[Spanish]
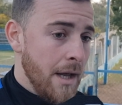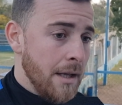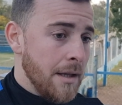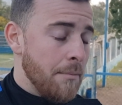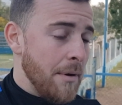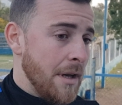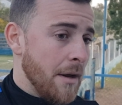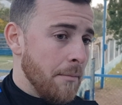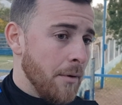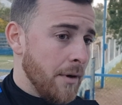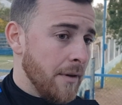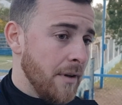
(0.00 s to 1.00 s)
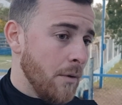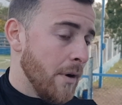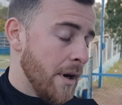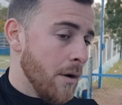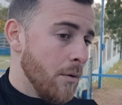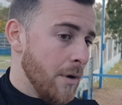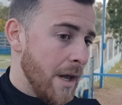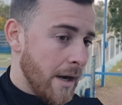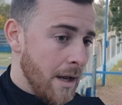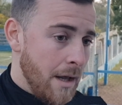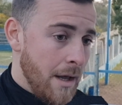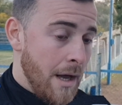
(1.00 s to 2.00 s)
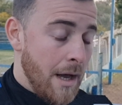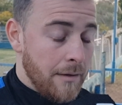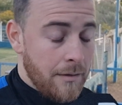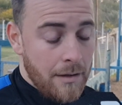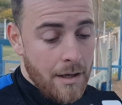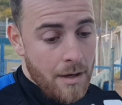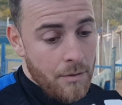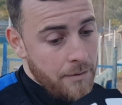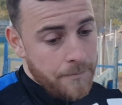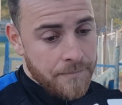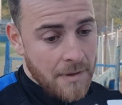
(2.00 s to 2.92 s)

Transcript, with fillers: de, pelear por ese cuadrangular. Así que bueno,